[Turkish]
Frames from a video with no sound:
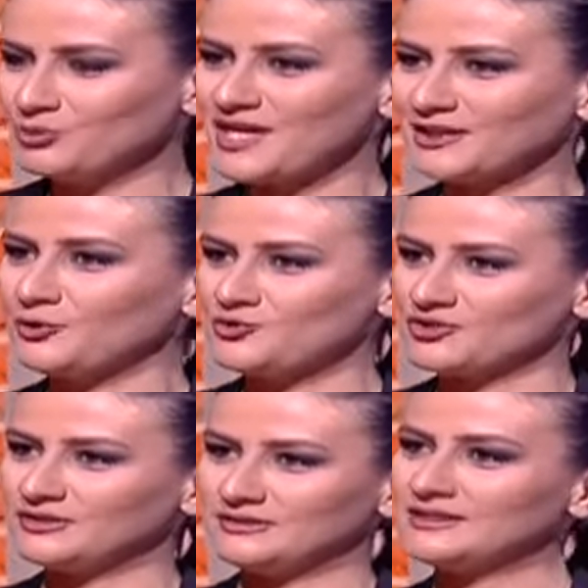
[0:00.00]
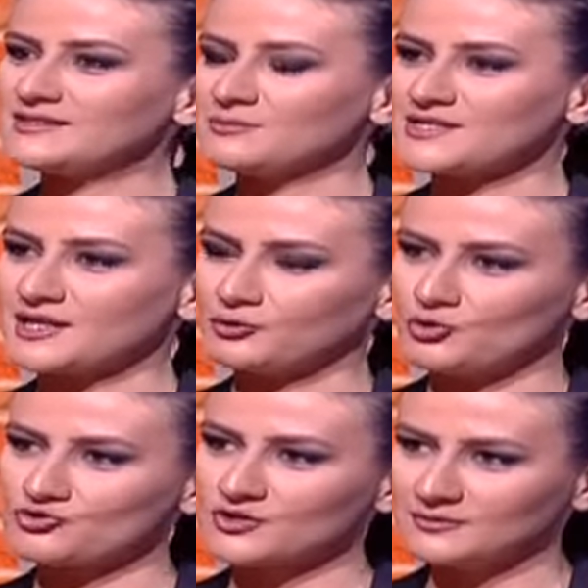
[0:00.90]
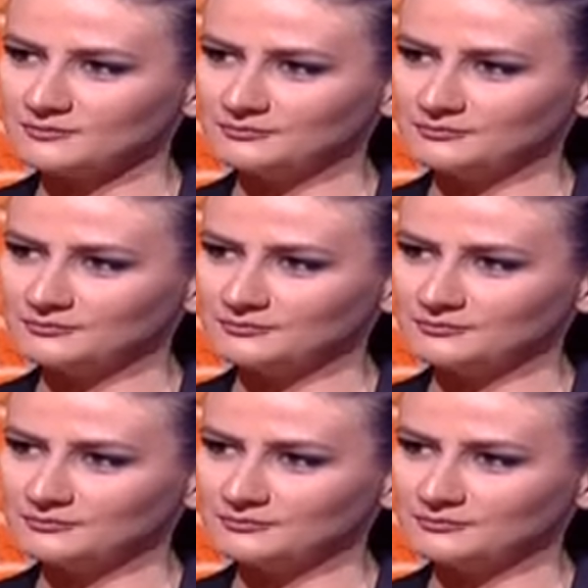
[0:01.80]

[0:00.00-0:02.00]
Bu teknoloji nasıl bir teknoloji?